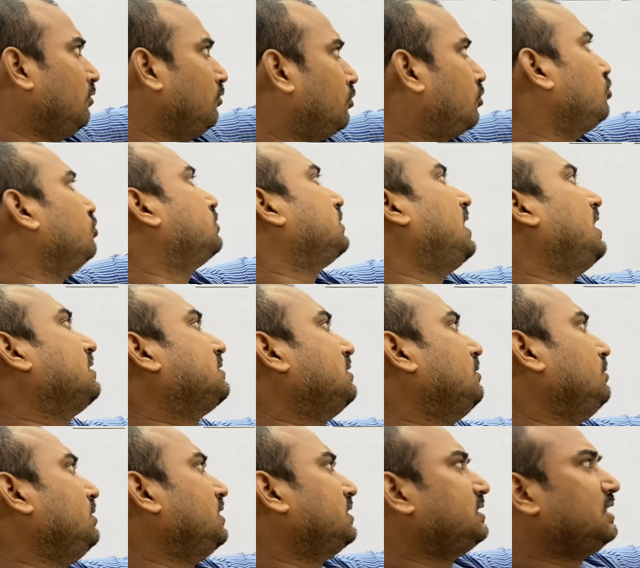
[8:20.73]
टू चार्ज की
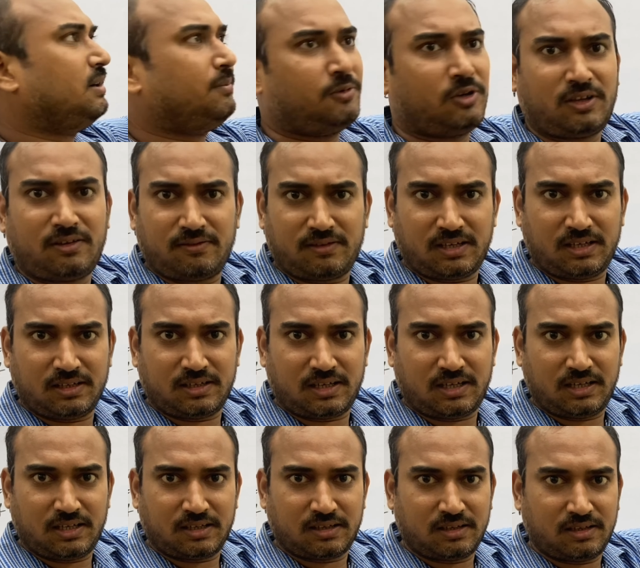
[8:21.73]
वजह से यहाँ पोटेंशियल
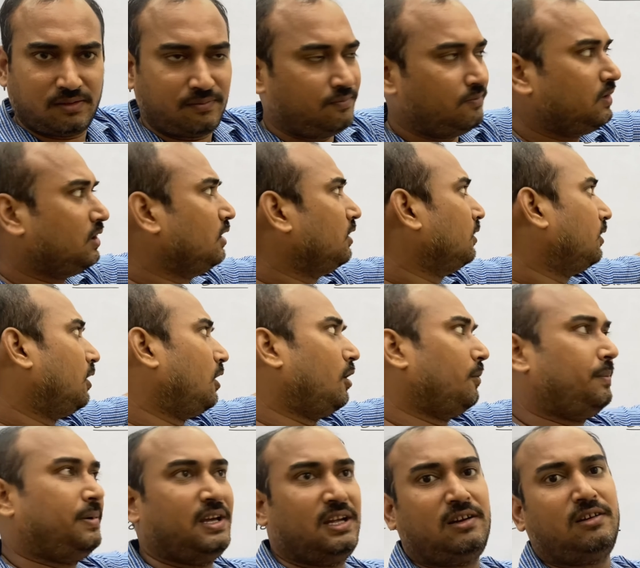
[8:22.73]
निकालेंगे
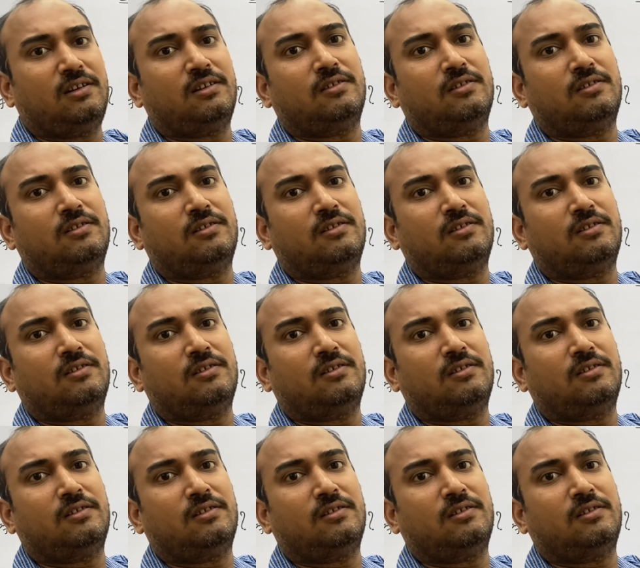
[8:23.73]
और फिर